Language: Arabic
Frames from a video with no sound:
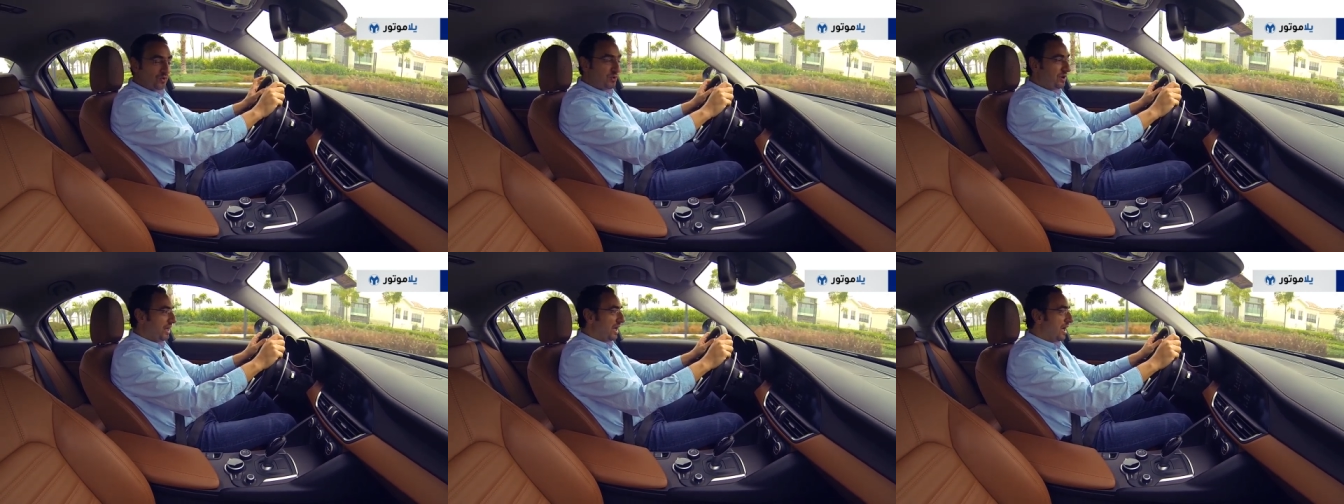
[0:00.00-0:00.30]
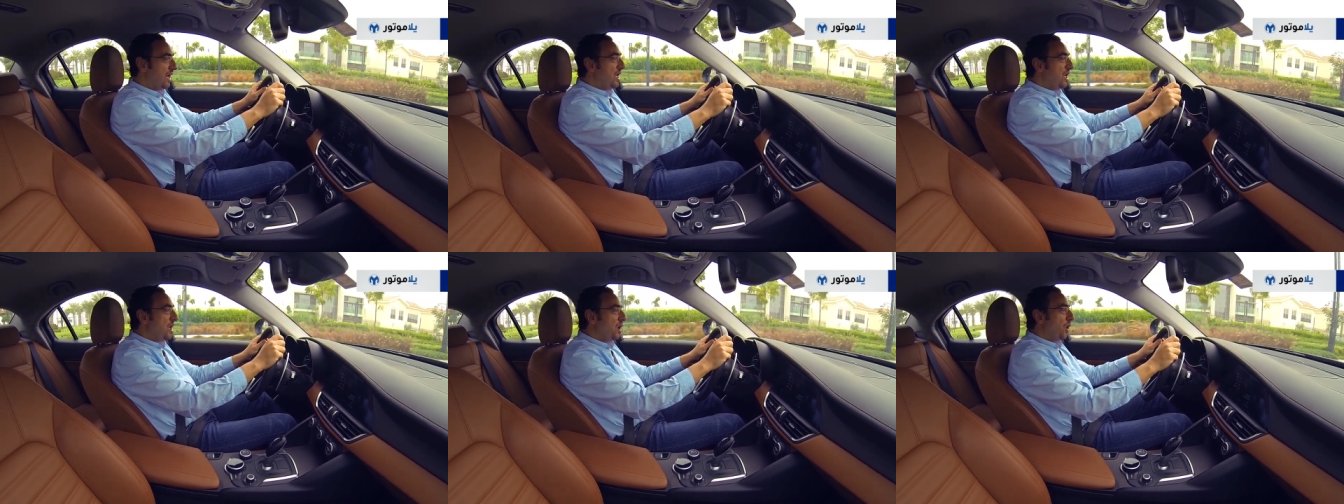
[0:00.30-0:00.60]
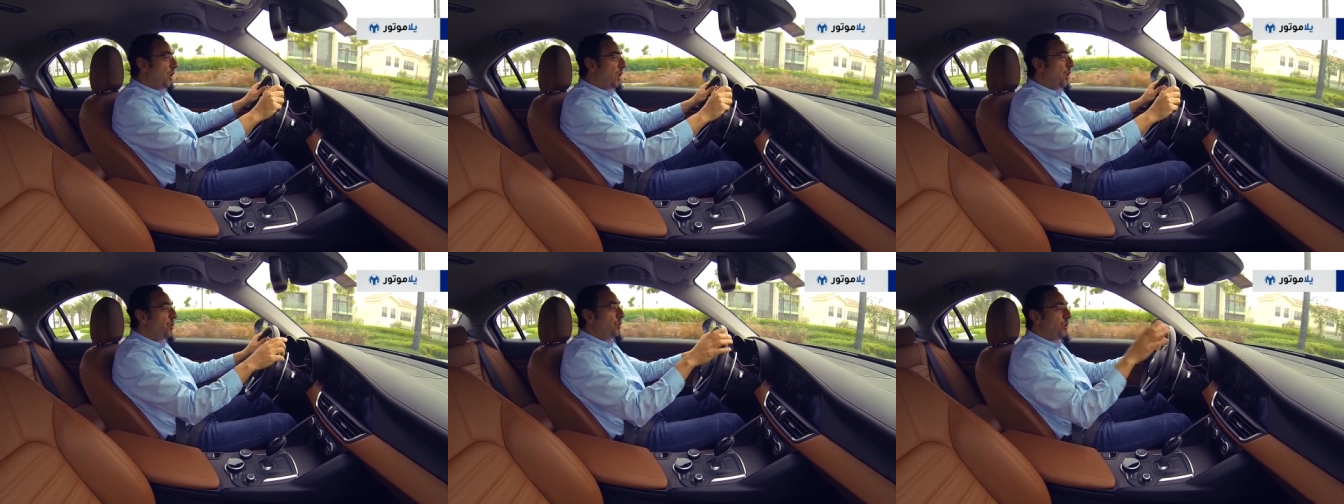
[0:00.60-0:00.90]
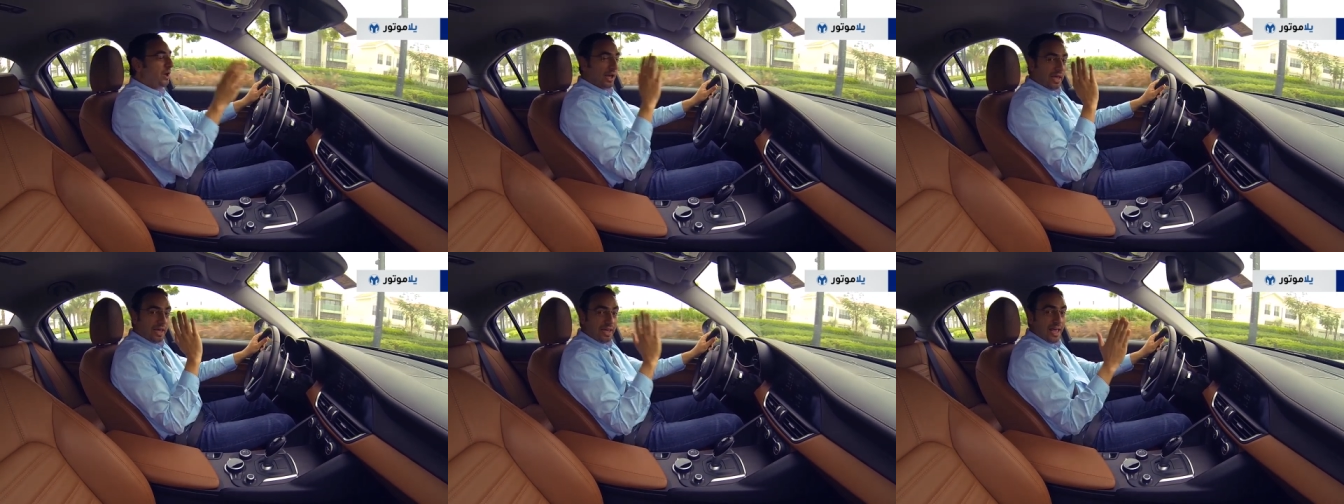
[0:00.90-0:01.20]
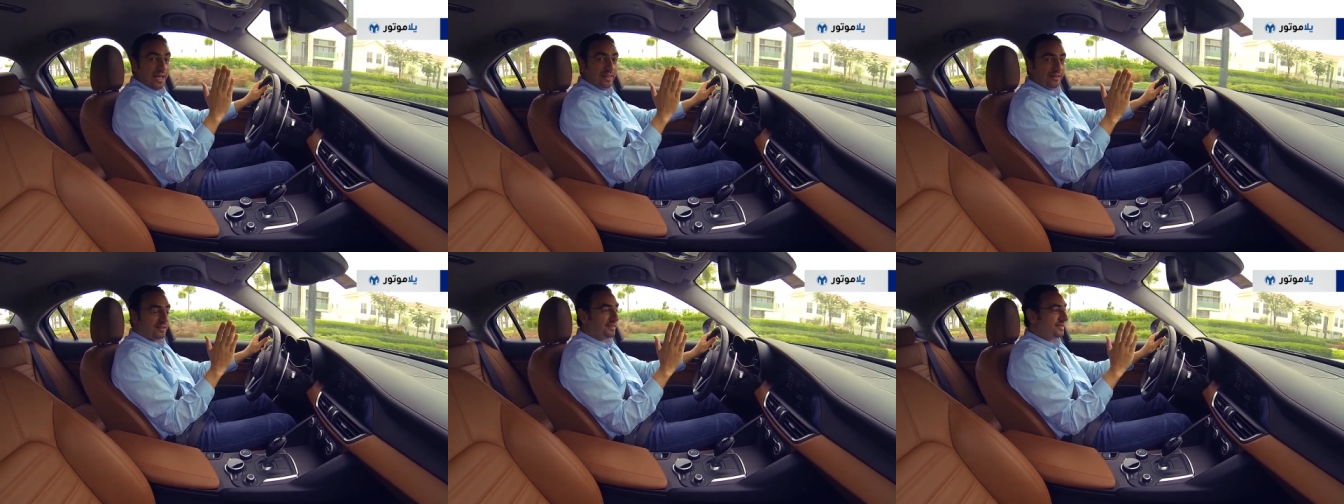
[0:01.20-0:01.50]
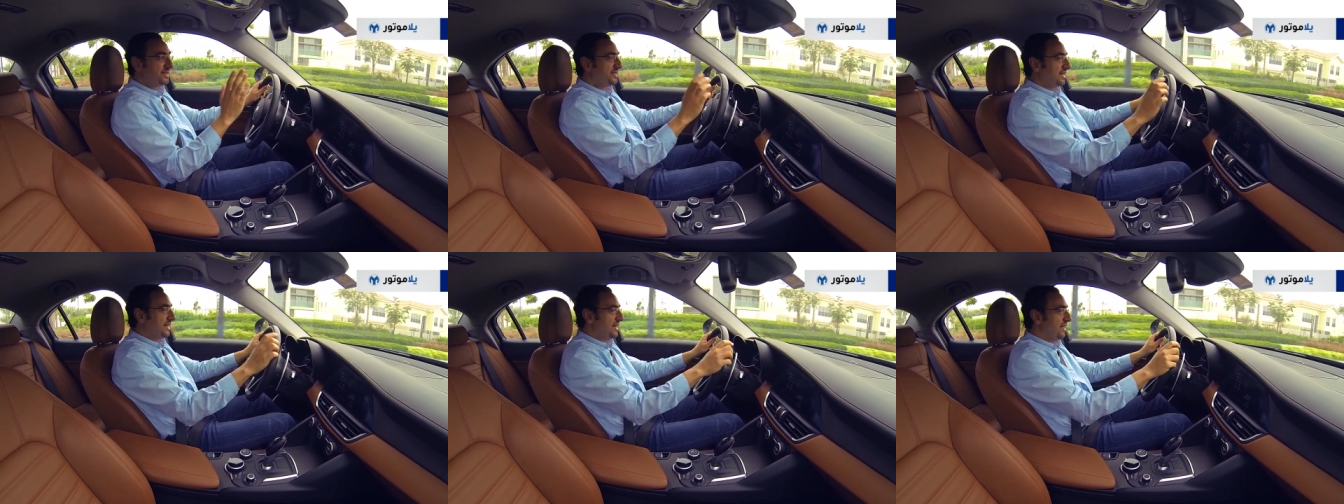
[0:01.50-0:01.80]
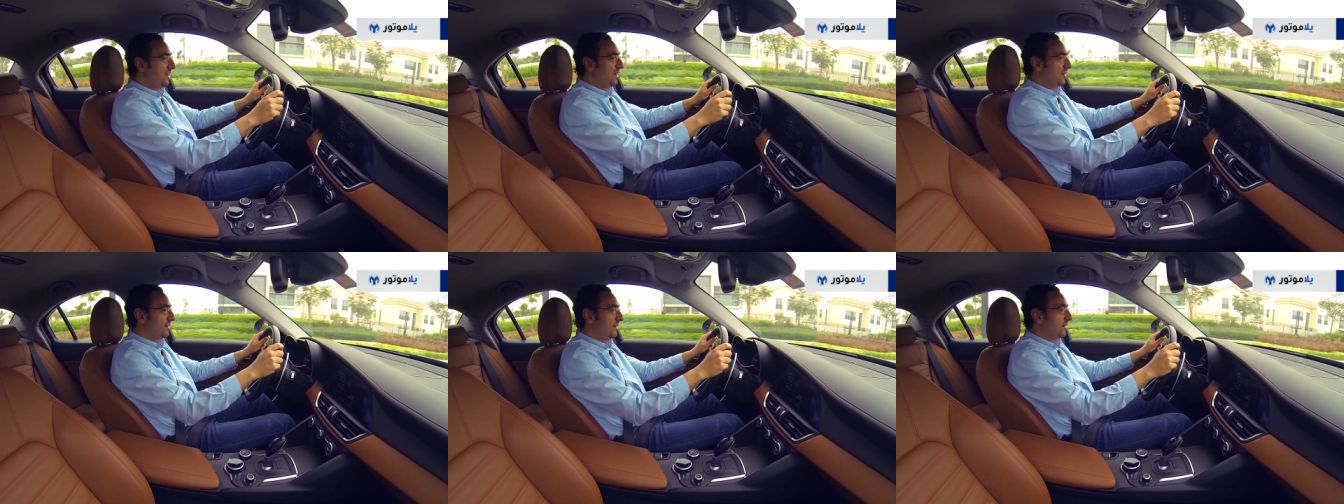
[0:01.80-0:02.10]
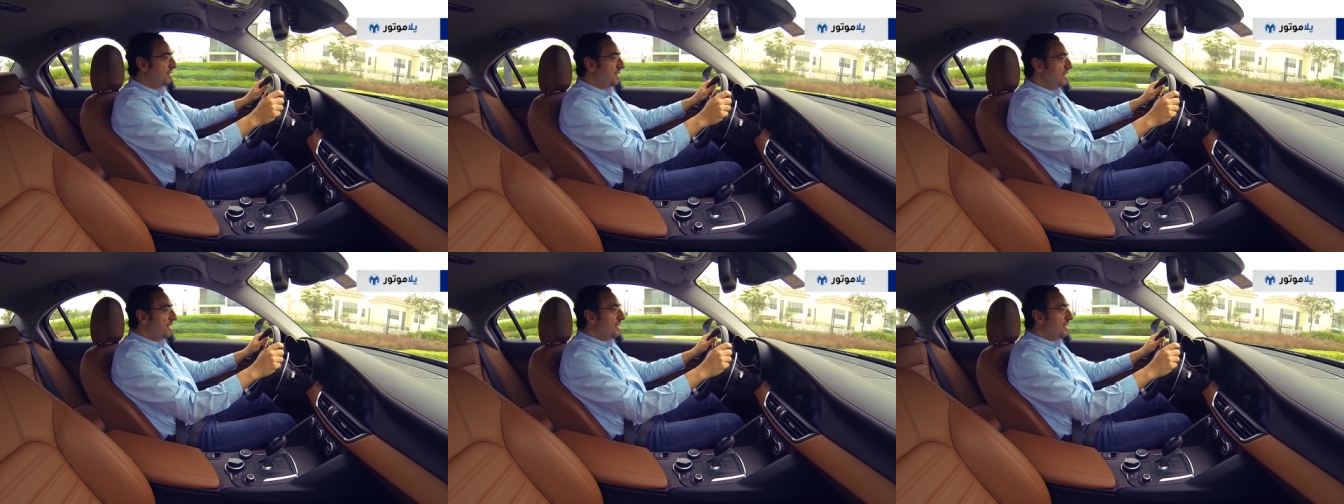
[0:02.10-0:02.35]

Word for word: جوليا وهو قياده السياره